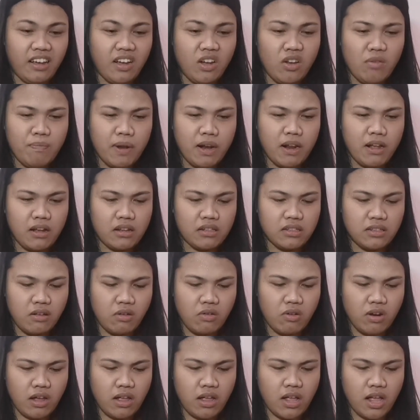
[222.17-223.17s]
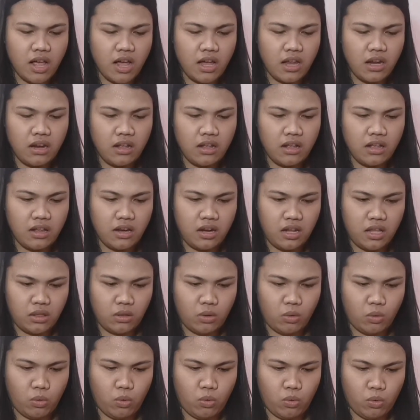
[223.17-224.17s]
Hindi, ngayon ka lang kasi ako nakakain ng
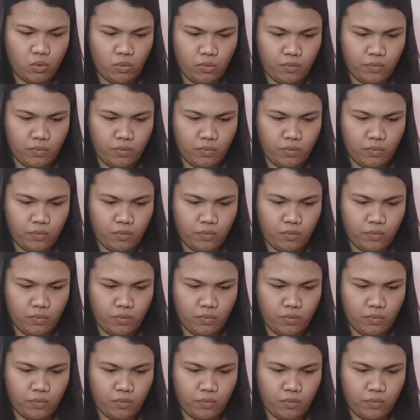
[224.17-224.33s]
ganito.